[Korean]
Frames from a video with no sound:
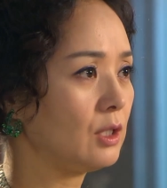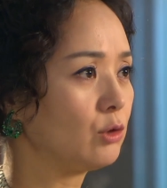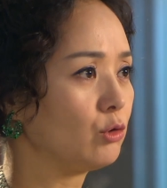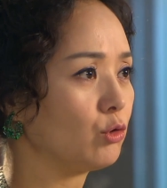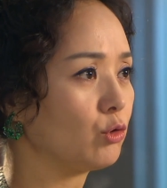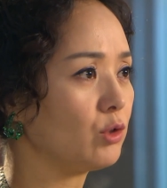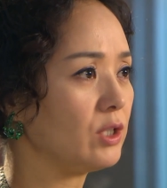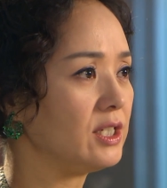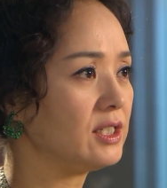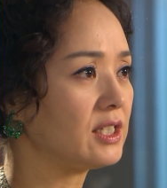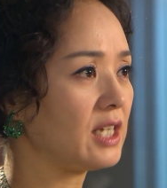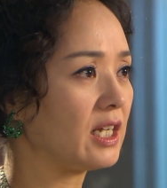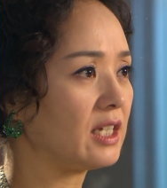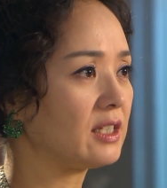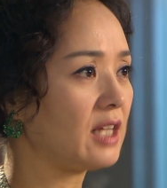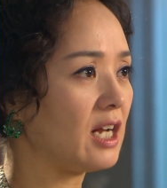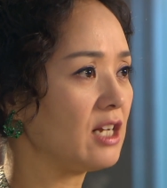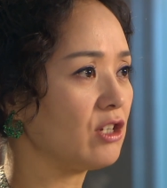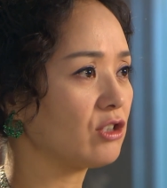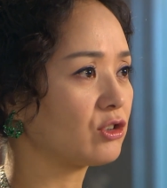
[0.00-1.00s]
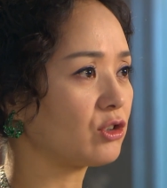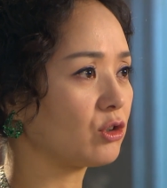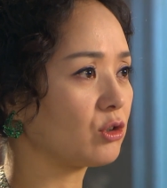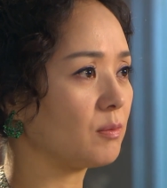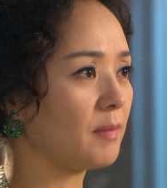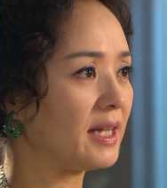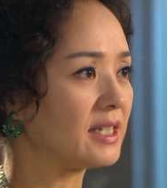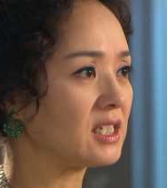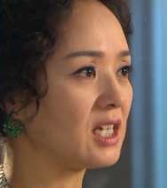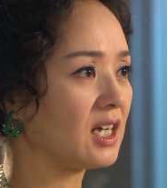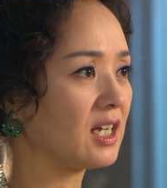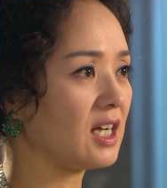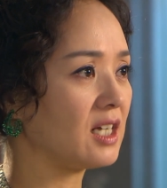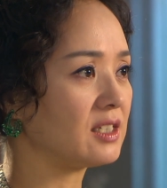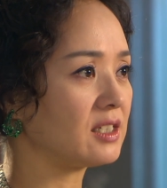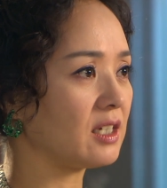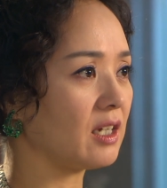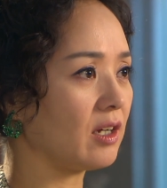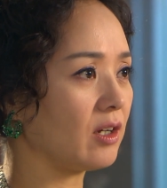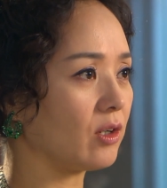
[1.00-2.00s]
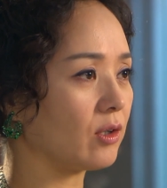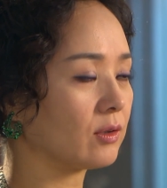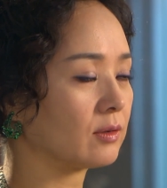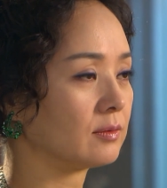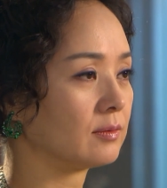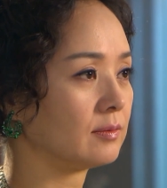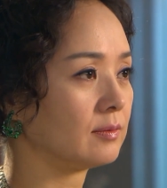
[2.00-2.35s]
누구 인생이 달렸어도 마찬가지예요.